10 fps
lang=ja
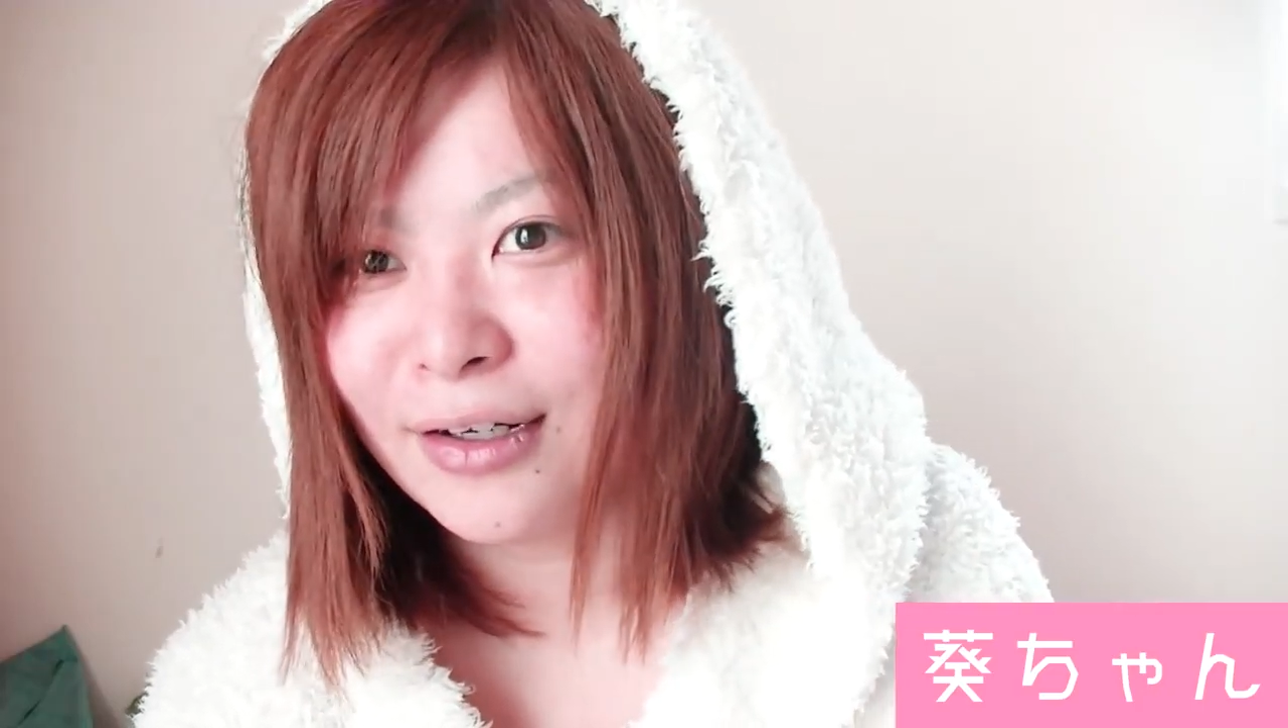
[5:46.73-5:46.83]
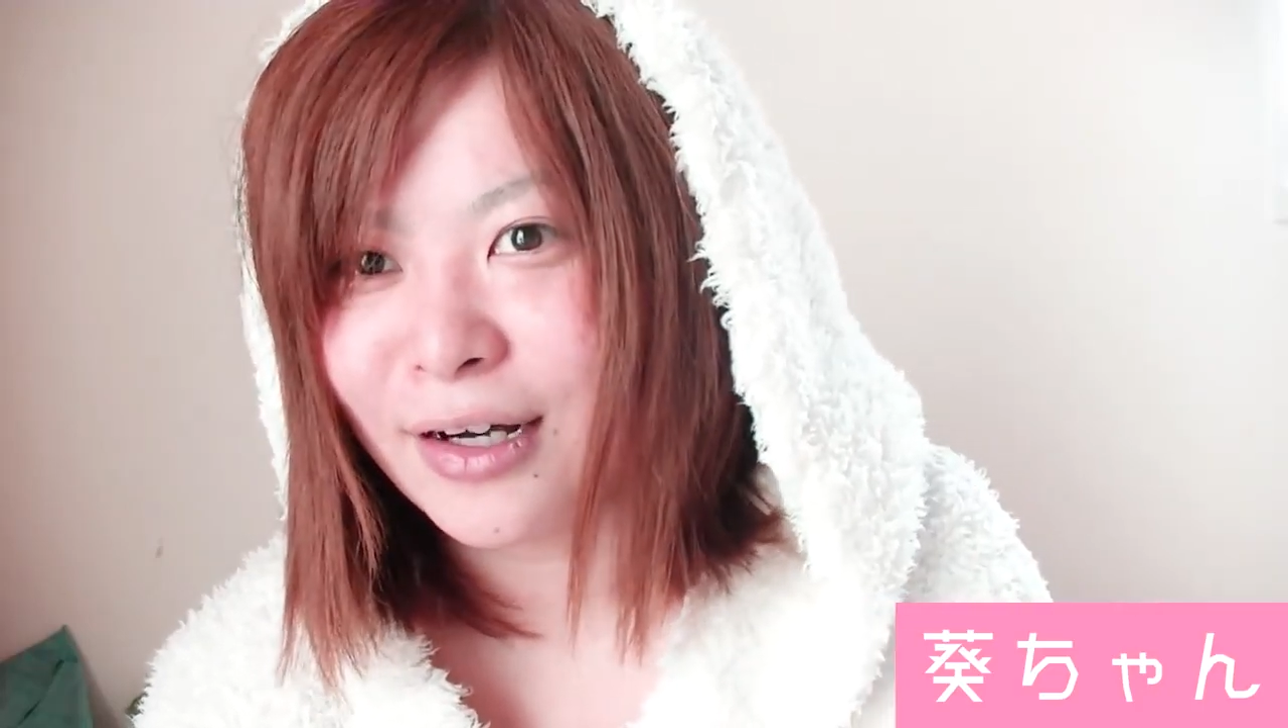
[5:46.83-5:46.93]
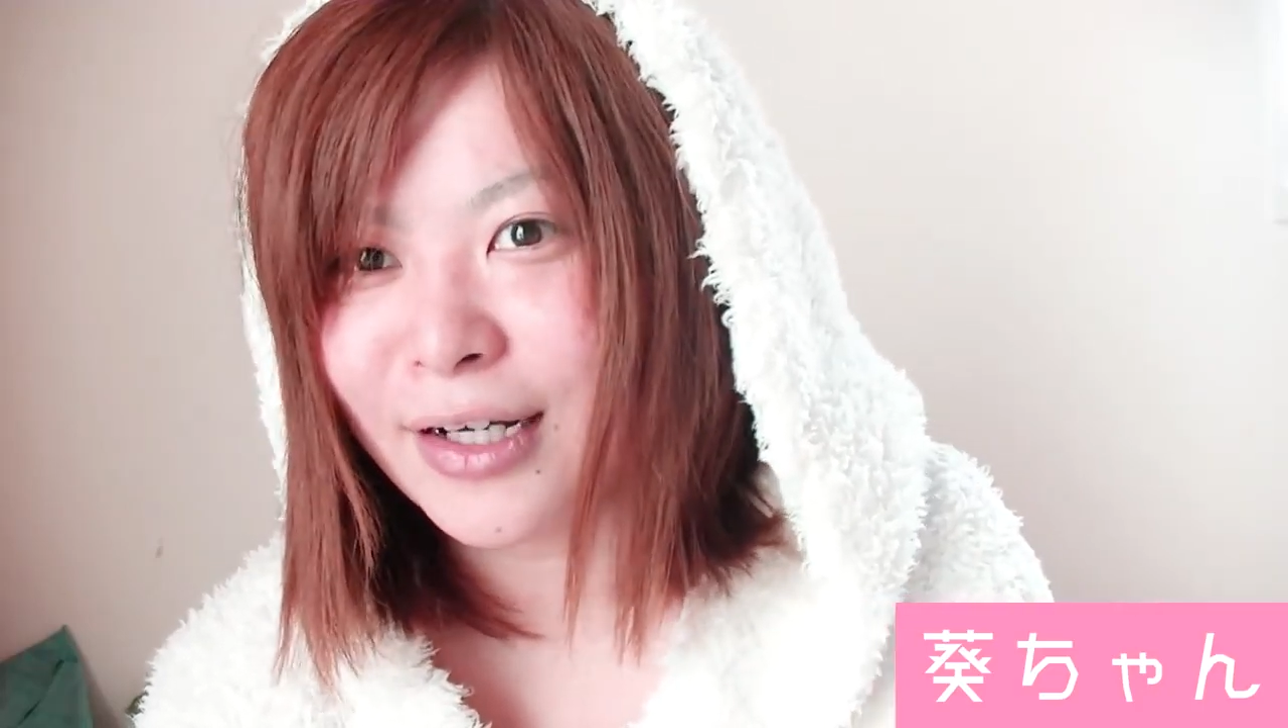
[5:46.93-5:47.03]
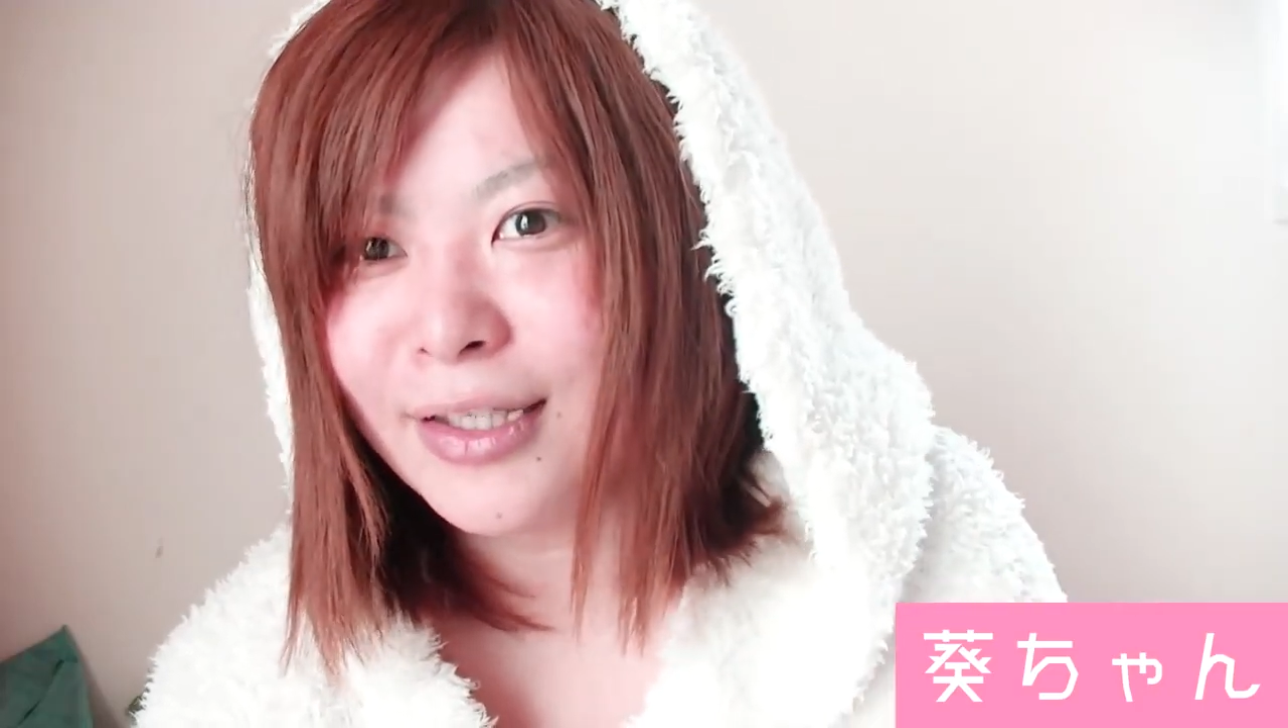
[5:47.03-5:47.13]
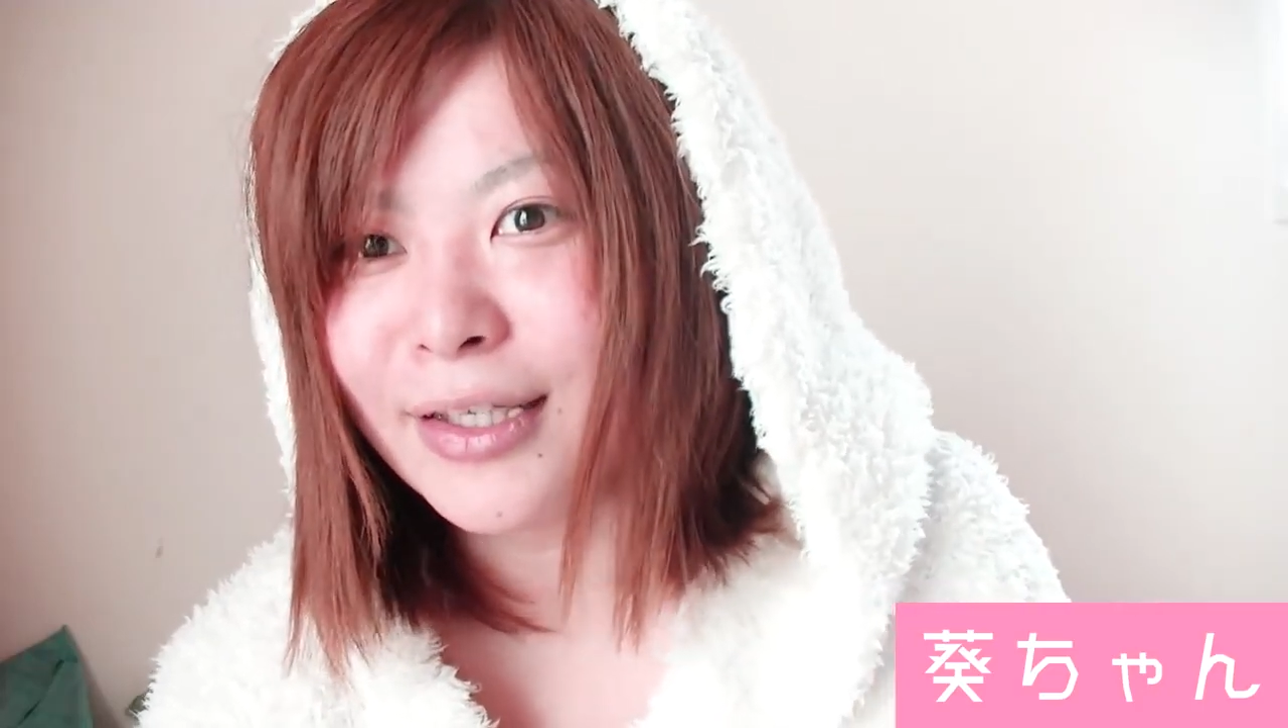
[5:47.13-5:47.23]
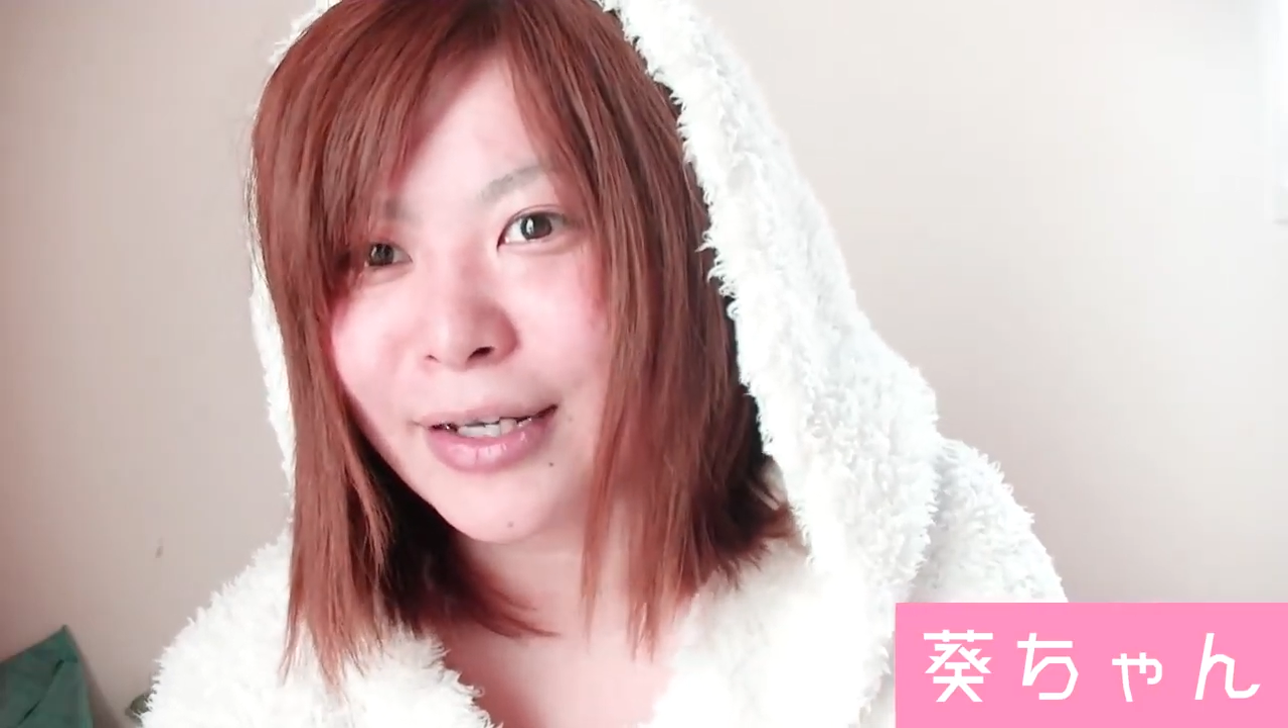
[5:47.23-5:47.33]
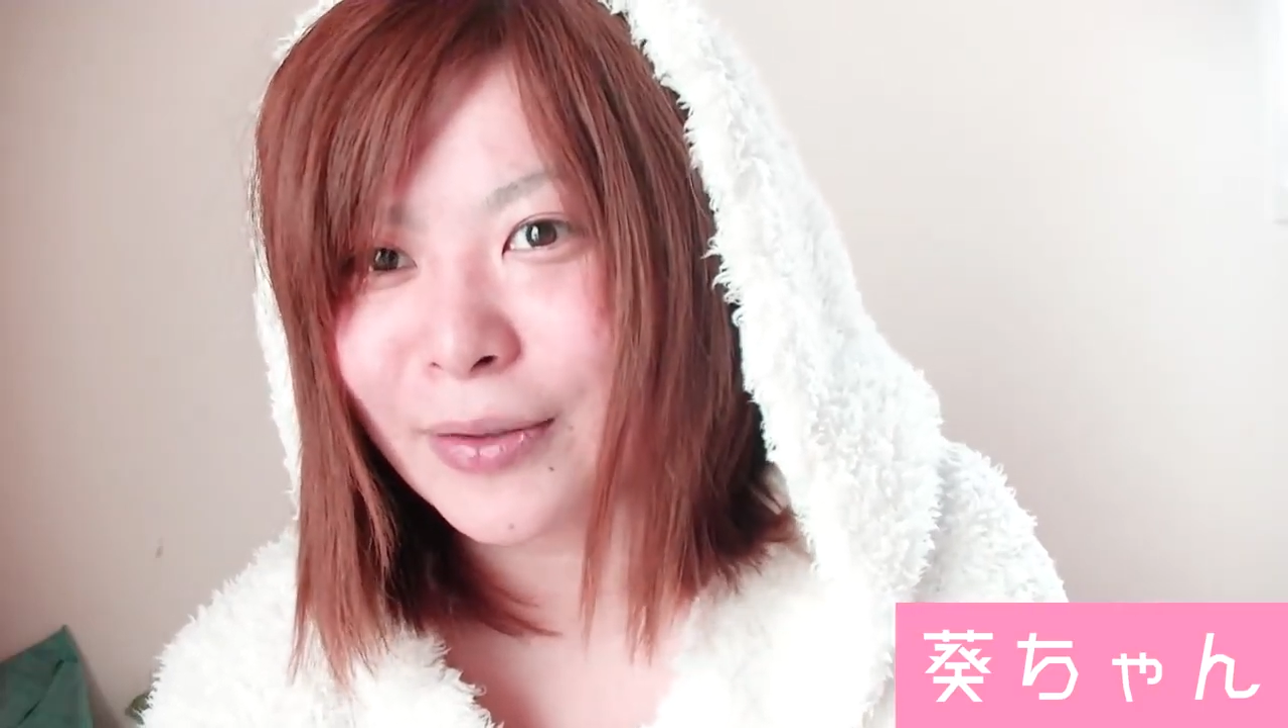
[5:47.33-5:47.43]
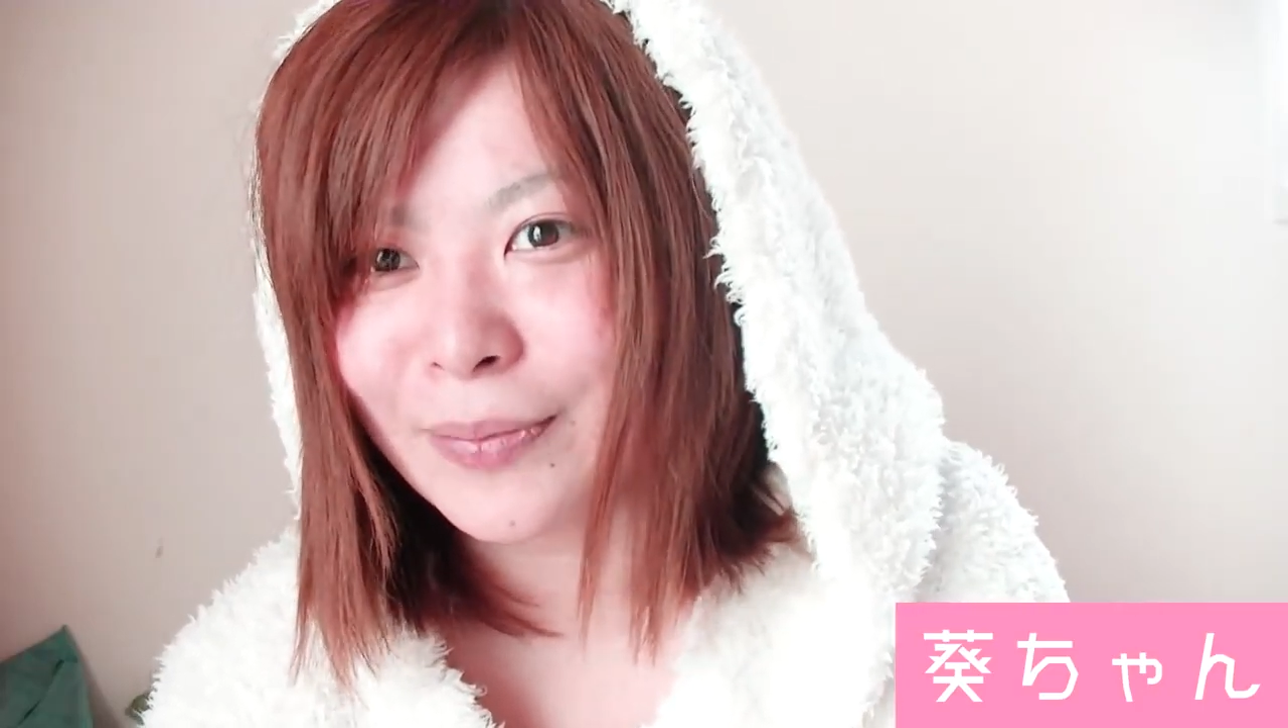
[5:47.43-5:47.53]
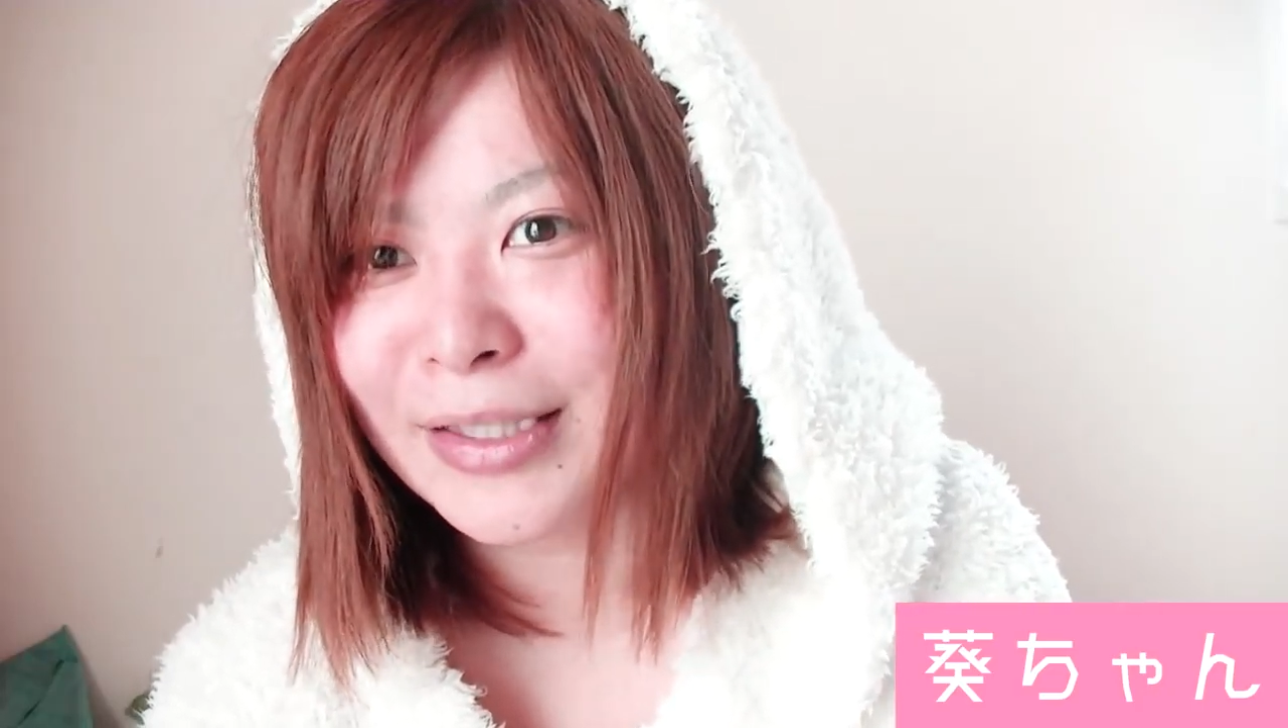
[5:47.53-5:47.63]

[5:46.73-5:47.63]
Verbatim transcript: あげてたけど